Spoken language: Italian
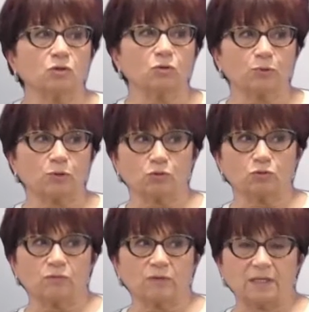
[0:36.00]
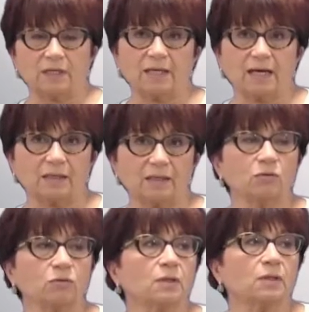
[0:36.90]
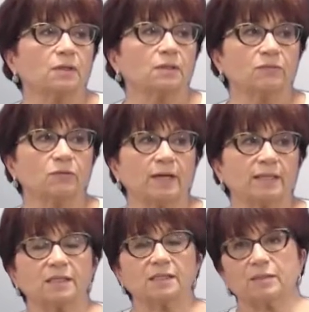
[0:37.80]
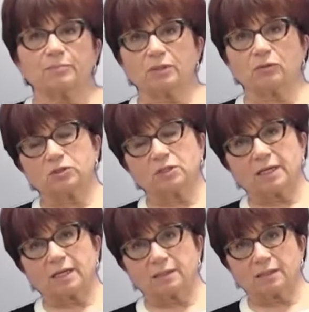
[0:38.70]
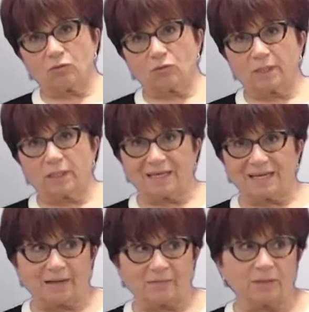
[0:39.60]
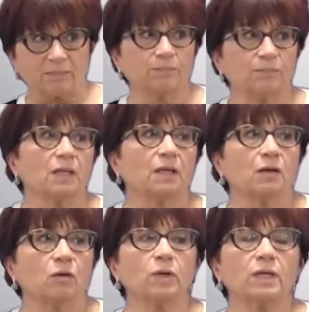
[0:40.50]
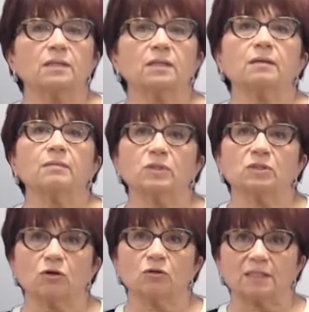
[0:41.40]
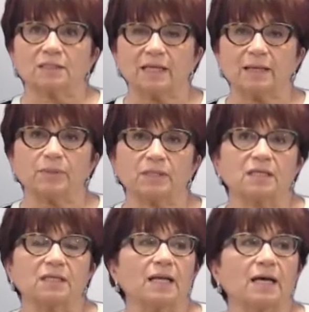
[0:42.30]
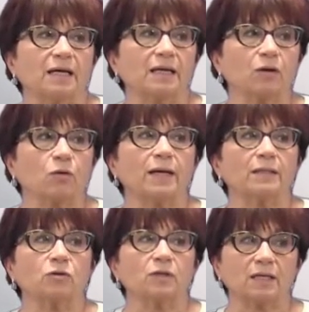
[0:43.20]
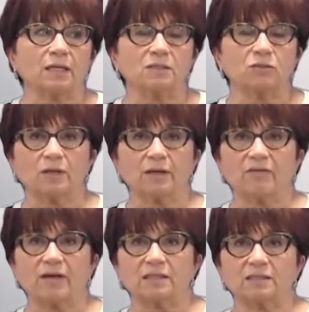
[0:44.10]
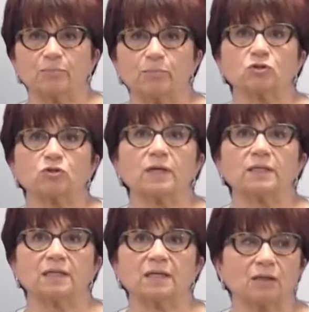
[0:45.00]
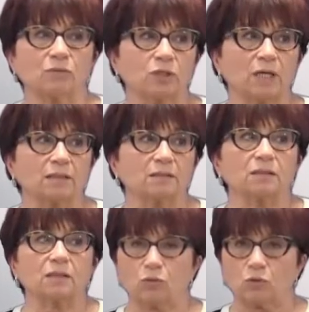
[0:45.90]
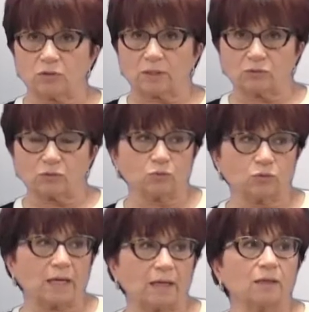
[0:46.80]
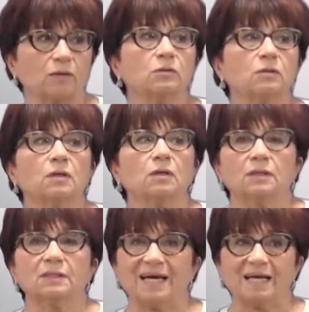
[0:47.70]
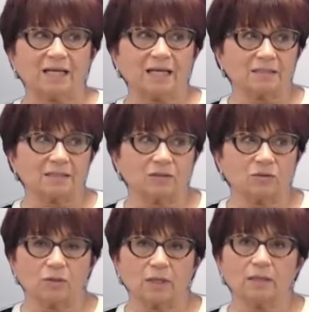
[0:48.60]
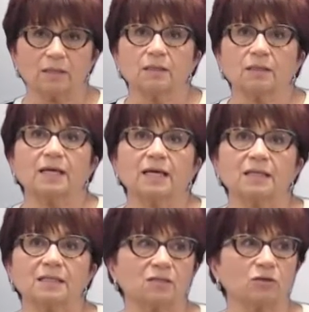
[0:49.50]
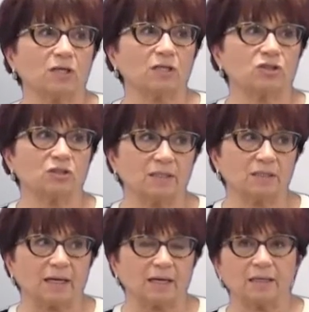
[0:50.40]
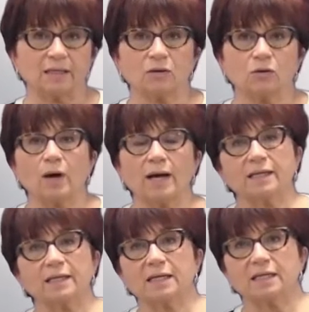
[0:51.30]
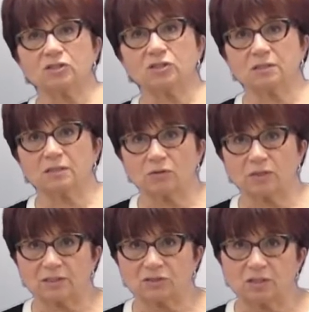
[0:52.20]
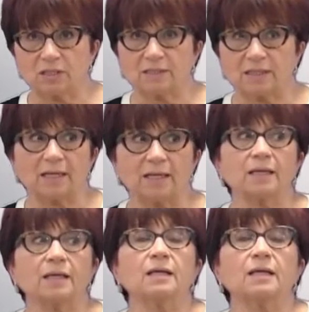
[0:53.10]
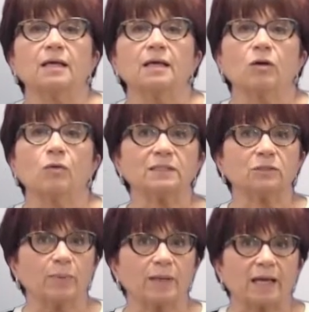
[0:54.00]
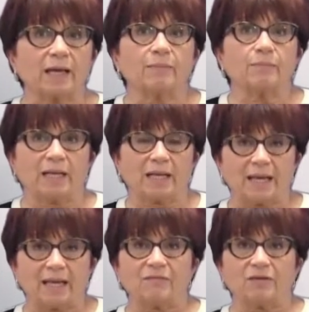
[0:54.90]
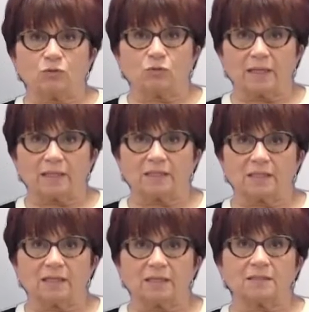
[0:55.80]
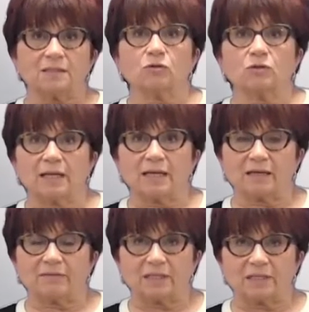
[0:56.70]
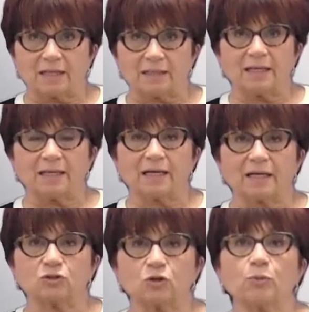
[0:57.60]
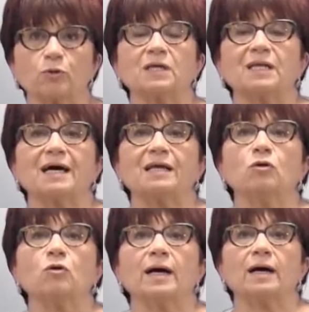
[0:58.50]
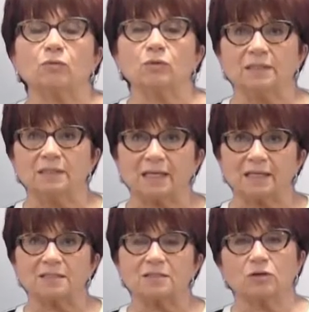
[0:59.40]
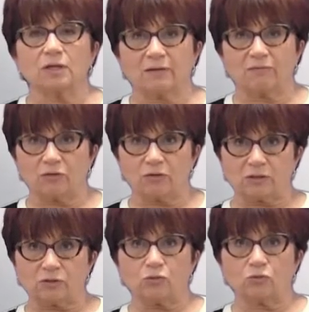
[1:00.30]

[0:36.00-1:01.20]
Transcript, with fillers: di un prodotto veterinario devono essere sempre considerate come gravi. Quindi bisogna sempre segnalare quando le reazioni avverse possono essere causate da un contatto cutaneo, da inalazione, da iniezione accidentale o anche da ingestione accidentale. Questo perché? Perché le eventuali segnalazioni e la gravità del caso porteranno a un'indicazione nel foglietto